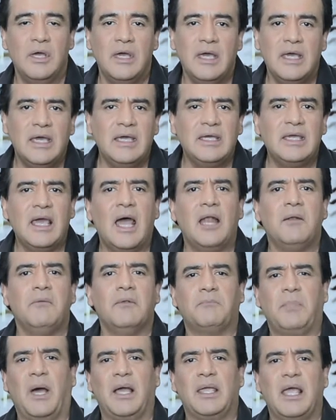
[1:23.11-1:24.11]
y ya el
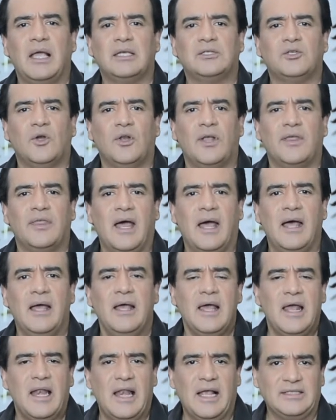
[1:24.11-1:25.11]
payaso le da
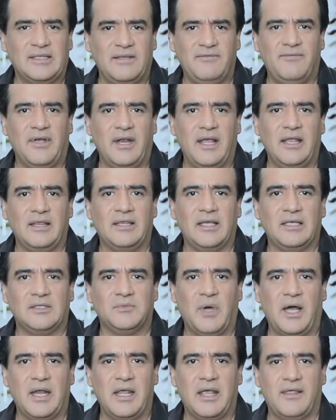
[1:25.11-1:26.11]
las diferentes
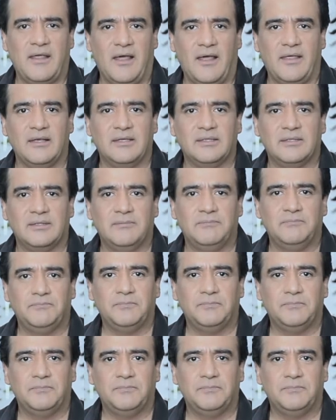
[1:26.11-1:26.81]
variedades.